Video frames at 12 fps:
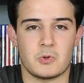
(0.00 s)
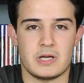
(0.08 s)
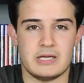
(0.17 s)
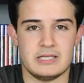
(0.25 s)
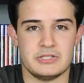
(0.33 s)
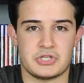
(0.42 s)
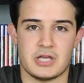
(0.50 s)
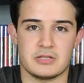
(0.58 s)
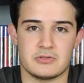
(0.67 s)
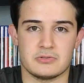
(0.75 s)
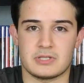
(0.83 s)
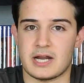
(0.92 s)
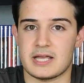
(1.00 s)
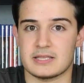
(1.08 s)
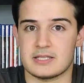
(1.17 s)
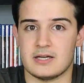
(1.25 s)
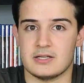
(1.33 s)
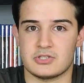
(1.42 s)
quei
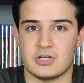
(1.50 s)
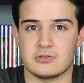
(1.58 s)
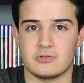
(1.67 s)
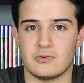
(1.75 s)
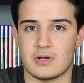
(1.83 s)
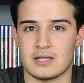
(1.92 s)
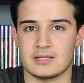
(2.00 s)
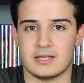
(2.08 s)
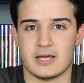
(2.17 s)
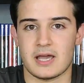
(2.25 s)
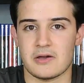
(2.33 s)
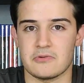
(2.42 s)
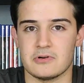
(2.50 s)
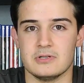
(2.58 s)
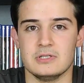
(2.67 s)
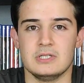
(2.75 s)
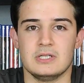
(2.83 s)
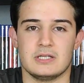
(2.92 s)
130-140
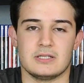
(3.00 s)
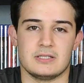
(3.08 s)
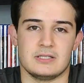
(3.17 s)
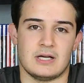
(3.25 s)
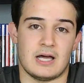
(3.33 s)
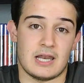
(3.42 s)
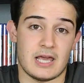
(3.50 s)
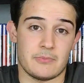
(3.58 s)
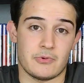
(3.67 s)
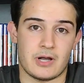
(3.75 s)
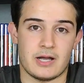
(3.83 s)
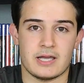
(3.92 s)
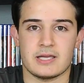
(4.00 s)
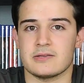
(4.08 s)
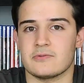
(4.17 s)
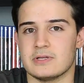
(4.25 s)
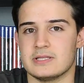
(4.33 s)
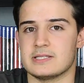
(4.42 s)
euro eh, all'epoca e
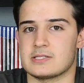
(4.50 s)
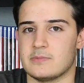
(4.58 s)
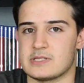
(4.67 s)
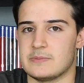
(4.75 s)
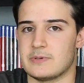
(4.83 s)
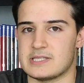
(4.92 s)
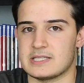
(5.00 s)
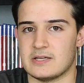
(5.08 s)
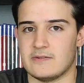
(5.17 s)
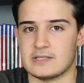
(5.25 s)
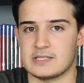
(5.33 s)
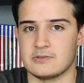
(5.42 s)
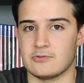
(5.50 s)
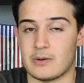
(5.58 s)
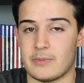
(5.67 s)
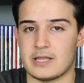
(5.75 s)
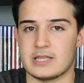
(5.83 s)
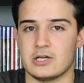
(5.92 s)
quindi insomma si presentava
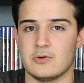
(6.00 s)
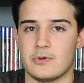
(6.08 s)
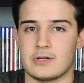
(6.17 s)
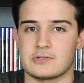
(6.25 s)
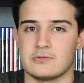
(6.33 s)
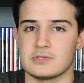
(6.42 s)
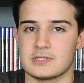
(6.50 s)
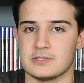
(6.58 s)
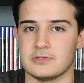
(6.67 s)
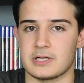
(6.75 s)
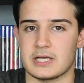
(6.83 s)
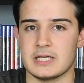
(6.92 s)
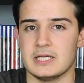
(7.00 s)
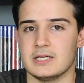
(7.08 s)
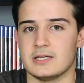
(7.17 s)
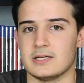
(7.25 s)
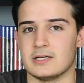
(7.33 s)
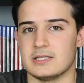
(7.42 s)
sicuramente effettivamente come una soluzione
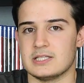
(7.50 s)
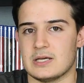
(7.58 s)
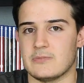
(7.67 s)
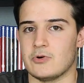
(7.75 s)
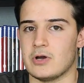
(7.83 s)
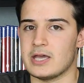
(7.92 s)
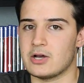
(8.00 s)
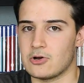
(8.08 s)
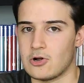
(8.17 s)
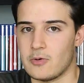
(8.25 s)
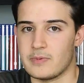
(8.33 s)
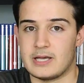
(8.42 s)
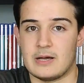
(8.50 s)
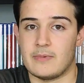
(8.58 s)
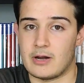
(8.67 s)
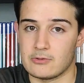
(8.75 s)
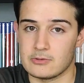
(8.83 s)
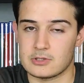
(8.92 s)
eh, diciamo economica
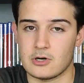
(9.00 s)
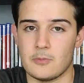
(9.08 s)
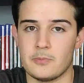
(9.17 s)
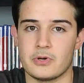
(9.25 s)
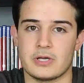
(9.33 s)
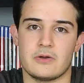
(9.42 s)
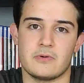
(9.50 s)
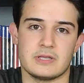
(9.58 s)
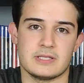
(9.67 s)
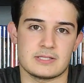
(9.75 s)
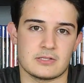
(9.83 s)
ma non troppo e che quindi